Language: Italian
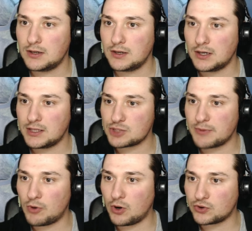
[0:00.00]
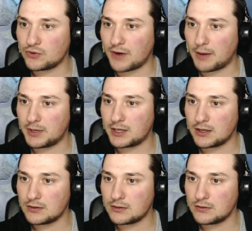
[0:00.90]
Adesso abbiamo 8
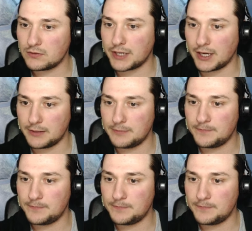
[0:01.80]
fabbriche. Ok.